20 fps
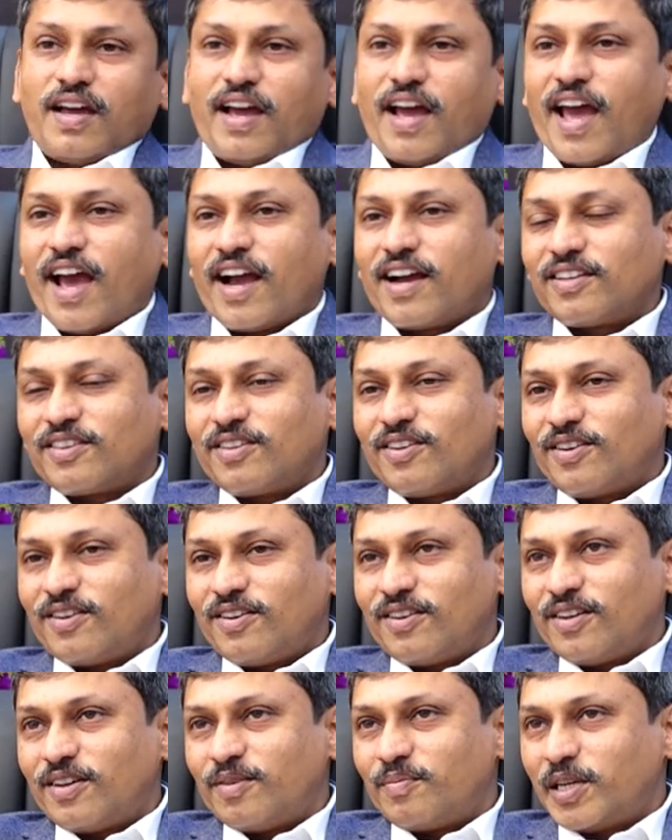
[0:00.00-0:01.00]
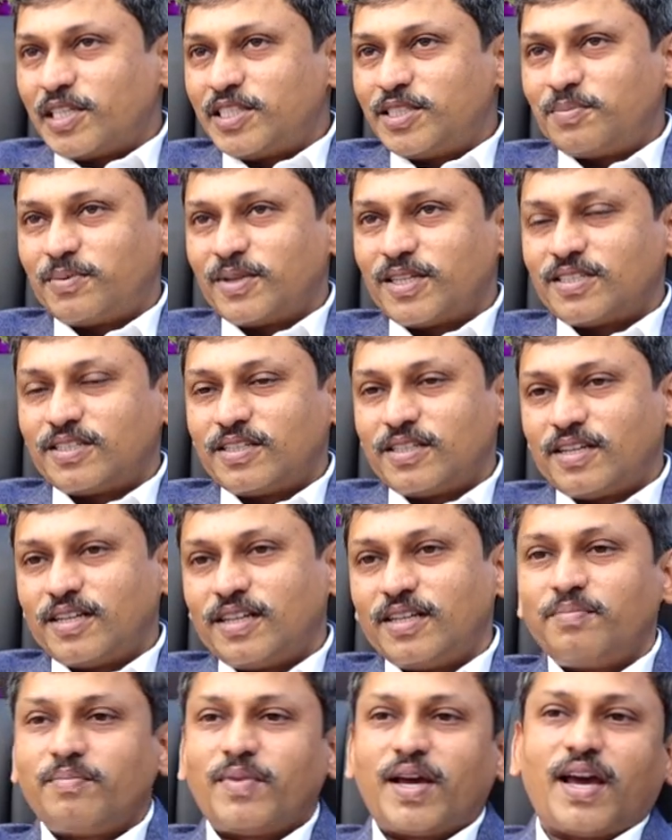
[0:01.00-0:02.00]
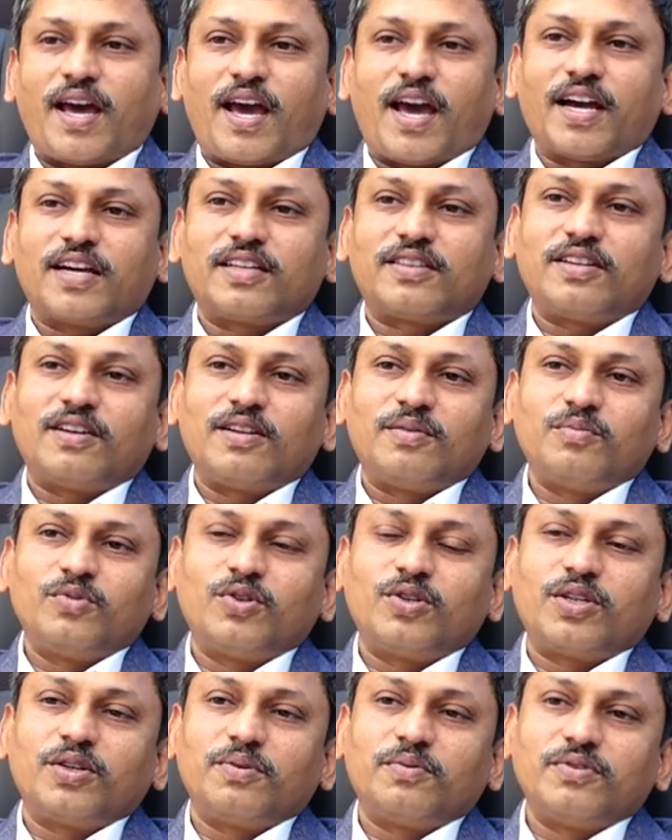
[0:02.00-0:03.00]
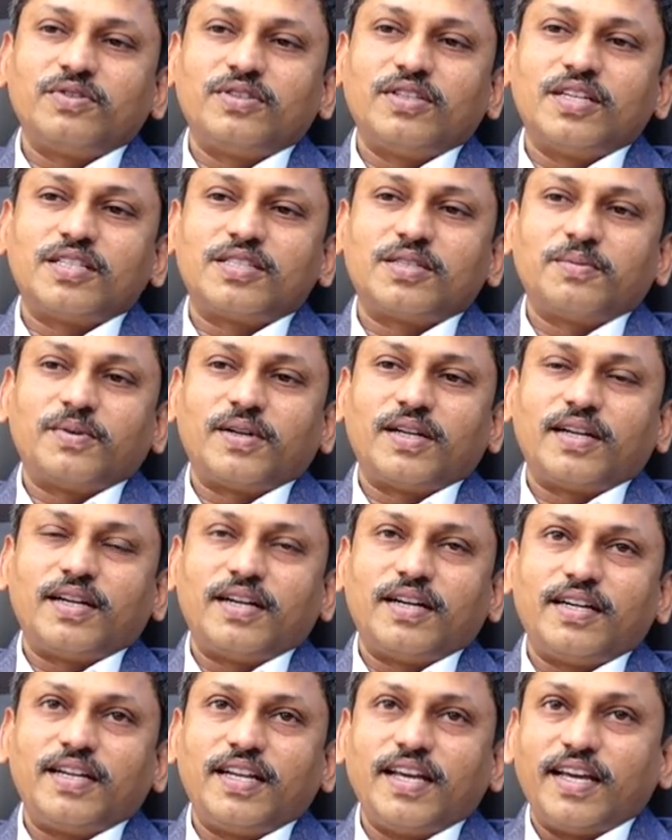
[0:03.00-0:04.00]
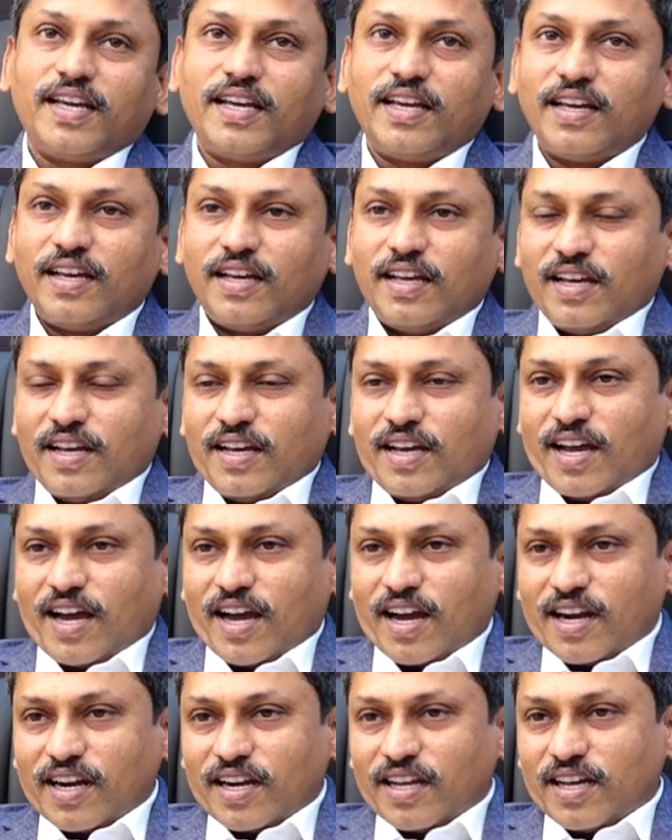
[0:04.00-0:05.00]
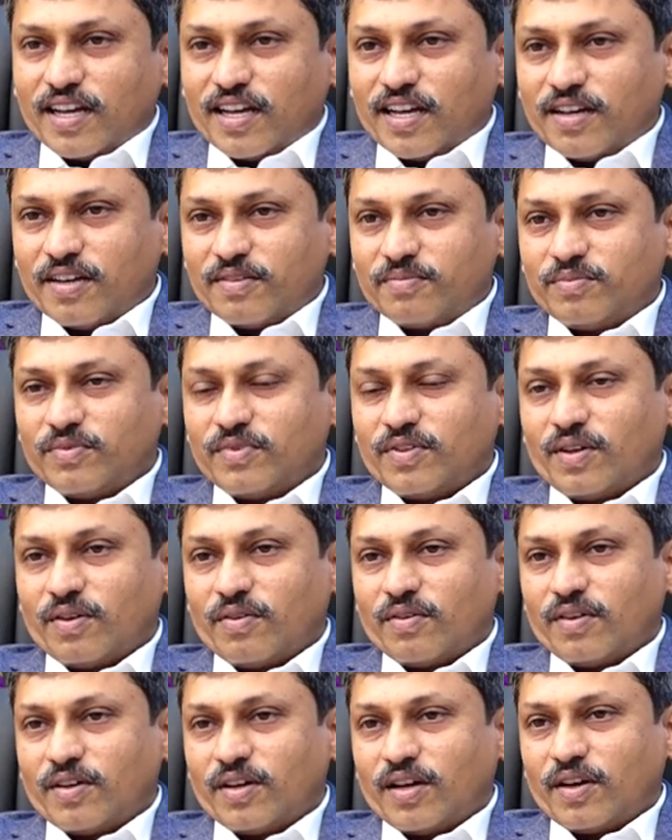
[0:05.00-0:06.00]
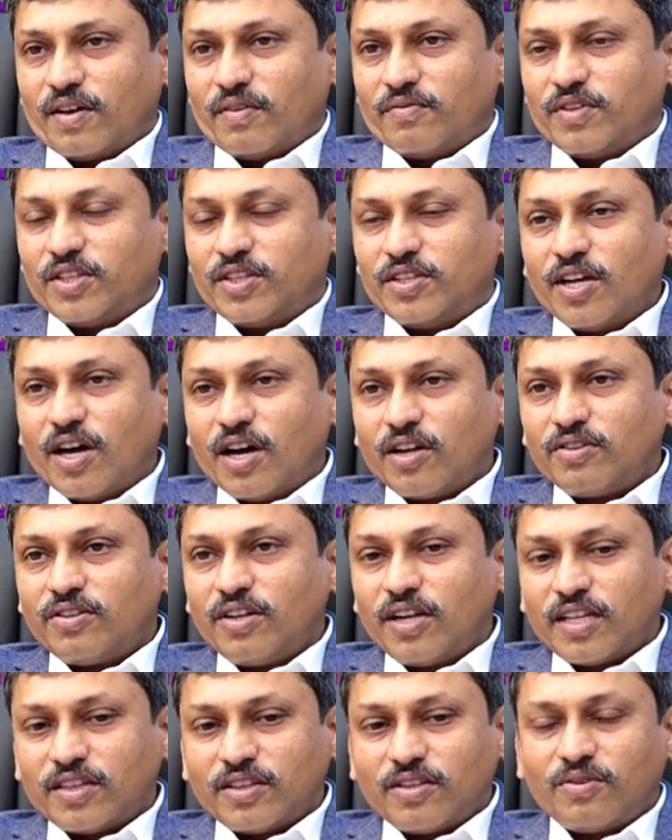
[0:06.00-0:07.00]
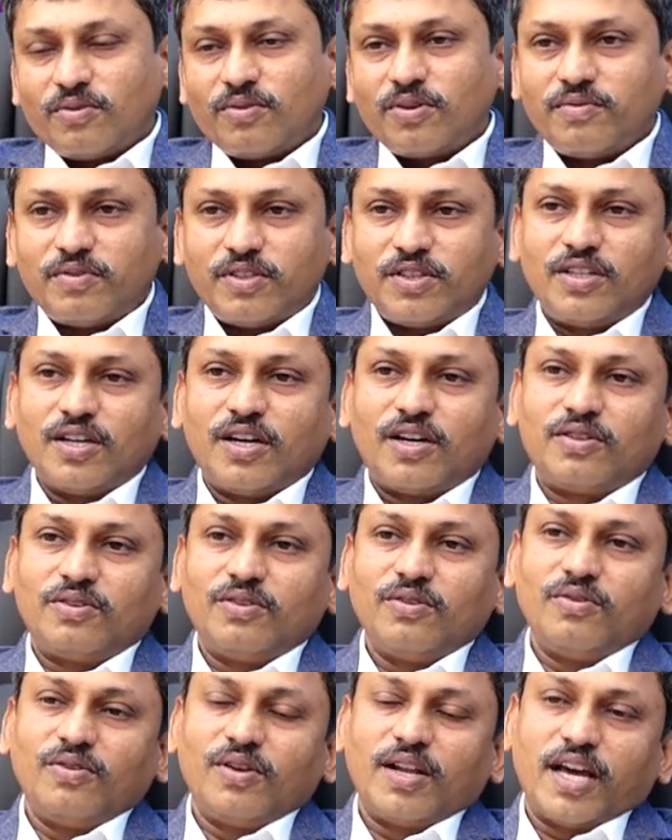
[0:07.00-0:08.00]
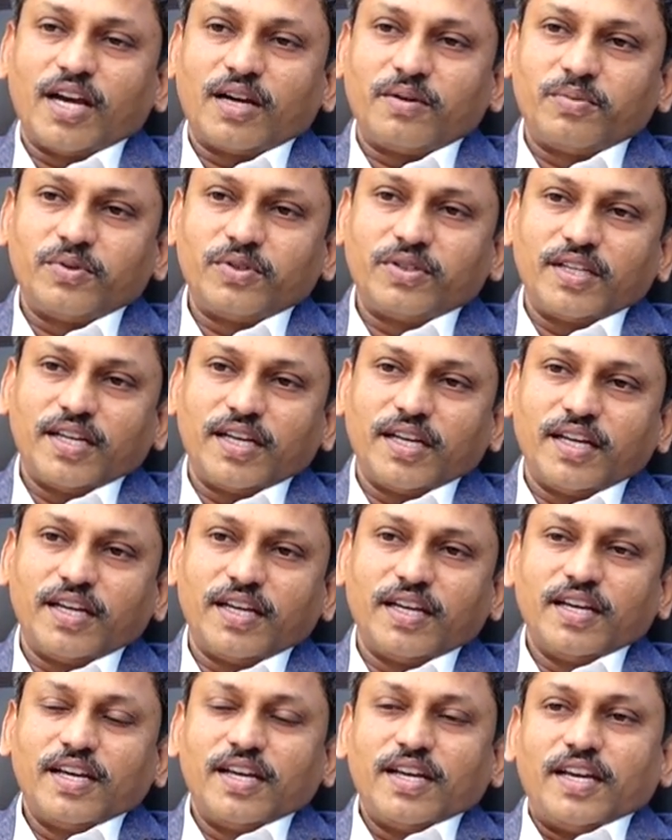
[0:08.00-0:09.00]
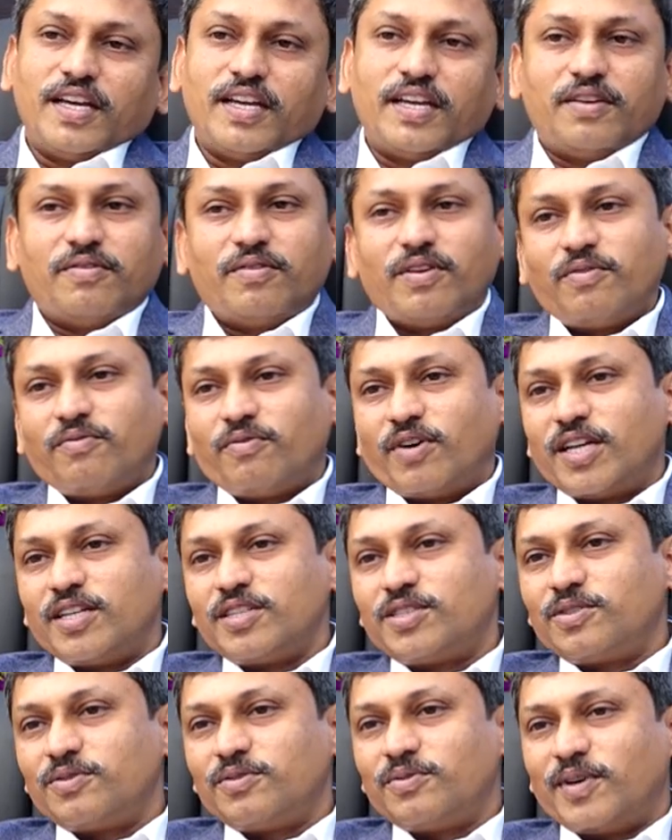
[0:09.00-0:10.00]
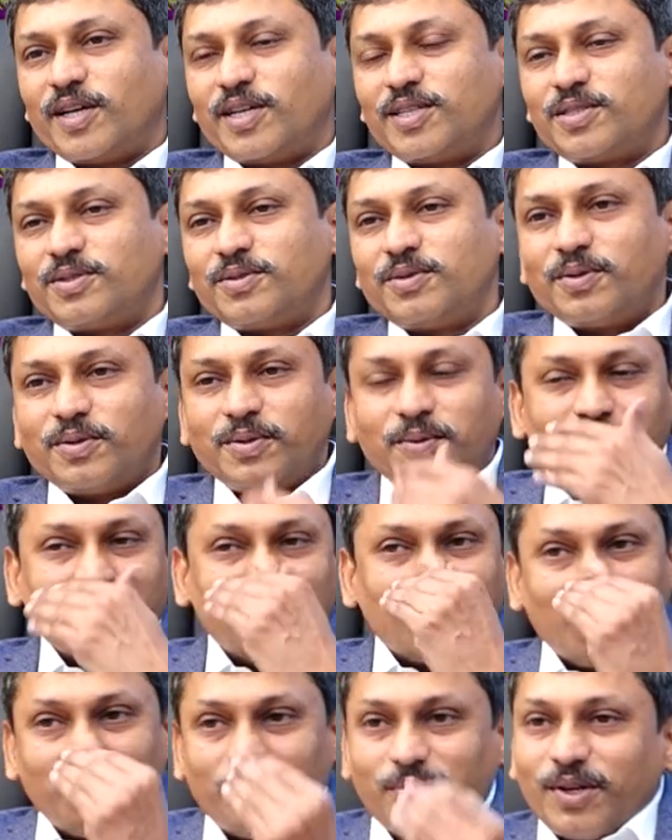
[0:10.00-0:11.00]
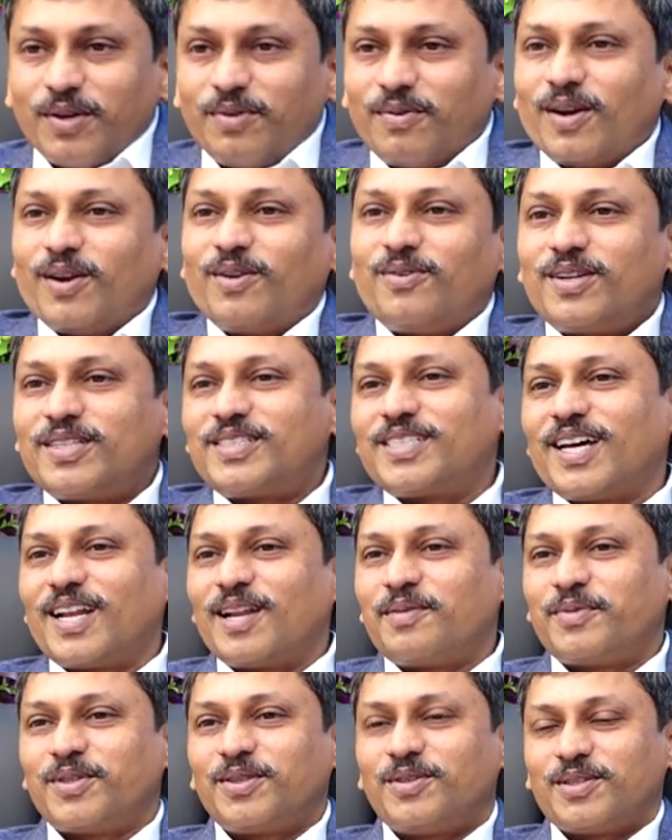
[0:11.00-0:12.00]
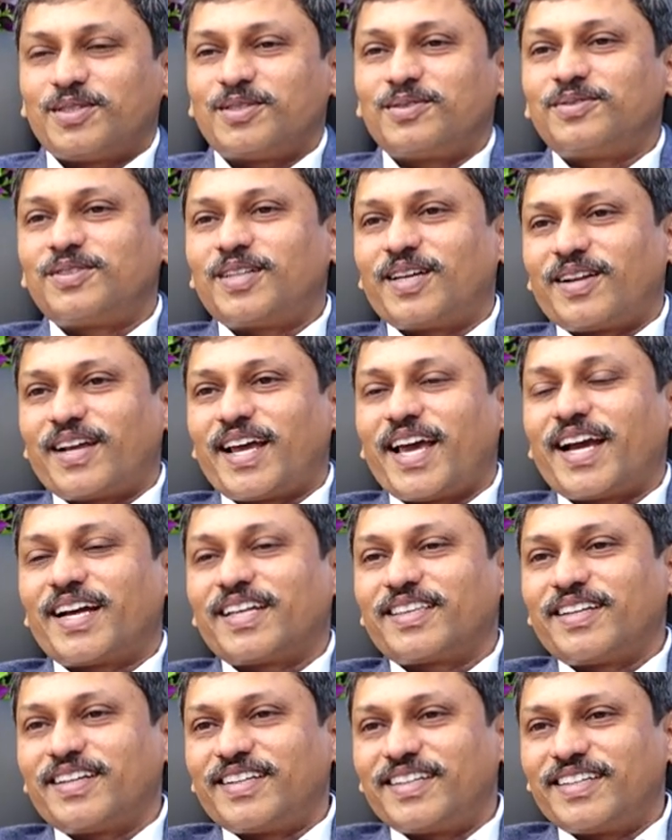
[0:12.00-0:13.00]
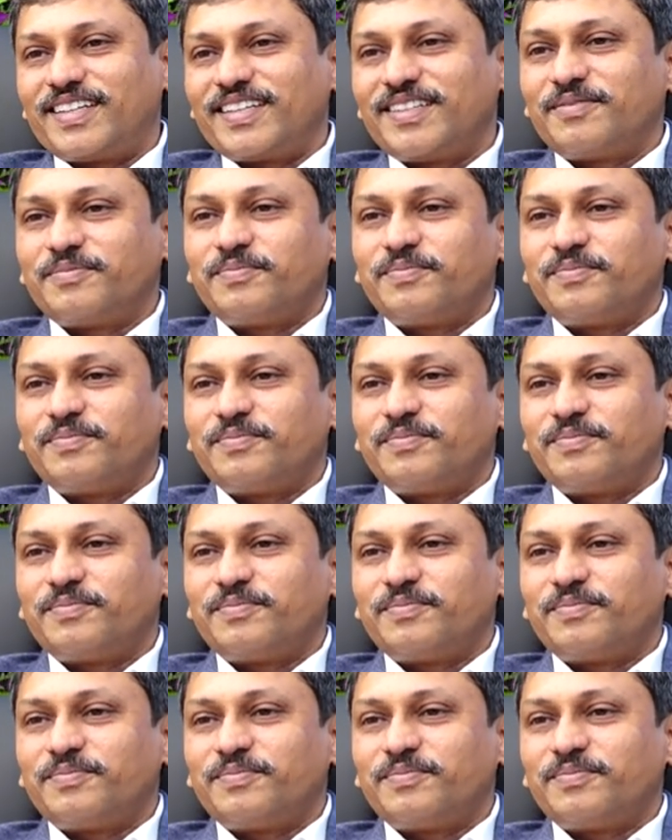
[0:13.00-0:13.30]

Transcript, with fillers: హ్యాకథాన్ మంచి ప్రశ్న అండి మా హ్యాకథాన్ ముఖ్య ఉద్దేశం అని అంటే అక్కడ విద్యార్థులందరూ కూడా విద్యార్థులు లేకపోతే ఈవెన్ వయసు వయసు ముదిరిపోయిన వాళ్ళు కూడా చాలామంది వస్తుంటారు హ్యాకథాన్కి